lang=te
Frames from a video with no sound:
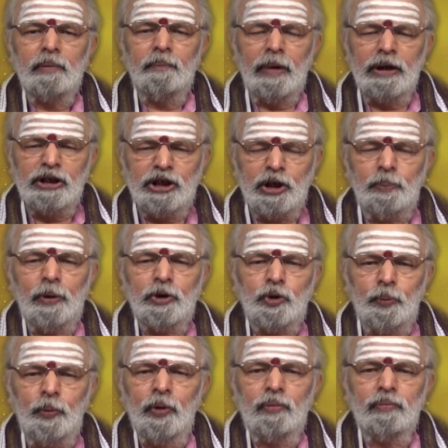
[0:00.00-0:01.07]
మంచి
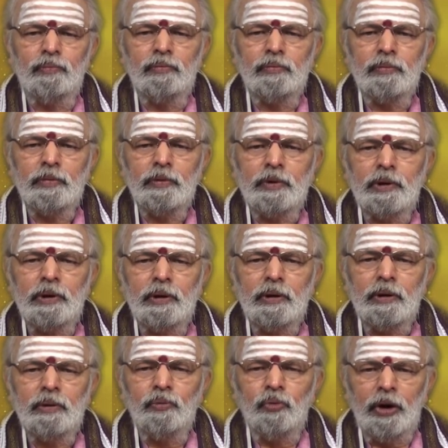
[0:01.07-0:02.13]
పసుపు
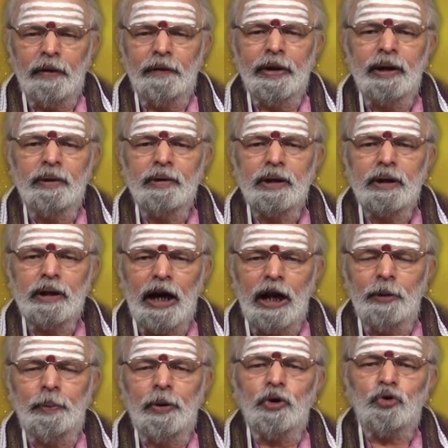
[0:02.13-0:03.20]
ఉన్నది
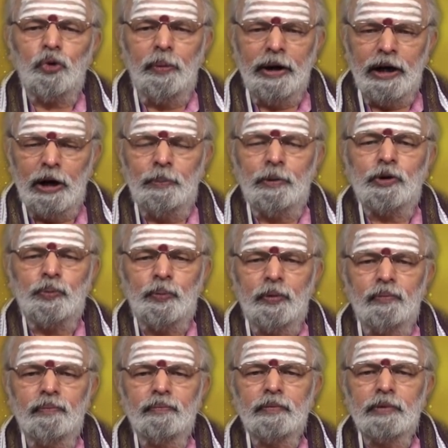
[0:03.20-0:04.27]
దాని పేరు సుమంగళి పసుపు
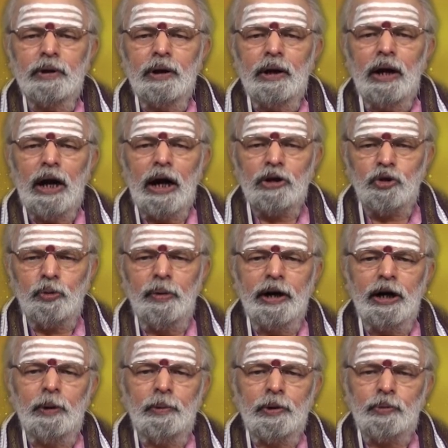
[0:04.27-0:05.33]
ఆ
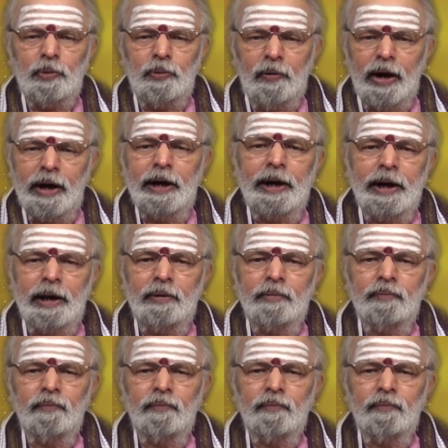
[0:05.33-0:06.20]
సుమంగళి పసుపును వాడండి